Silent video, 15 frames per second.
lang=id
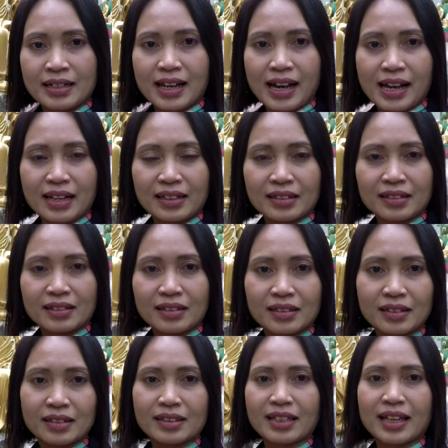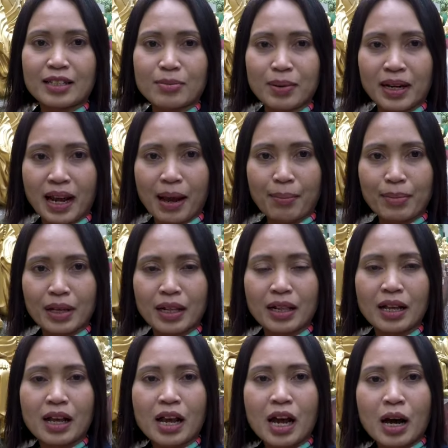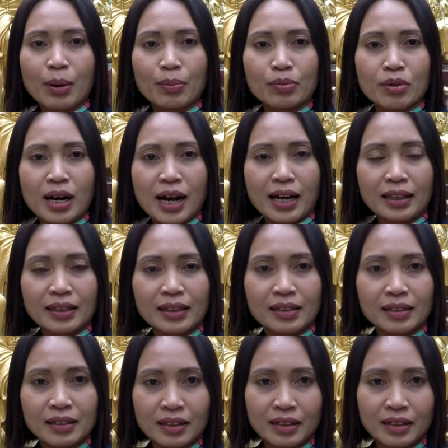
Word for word: dan saya cuma ambil buat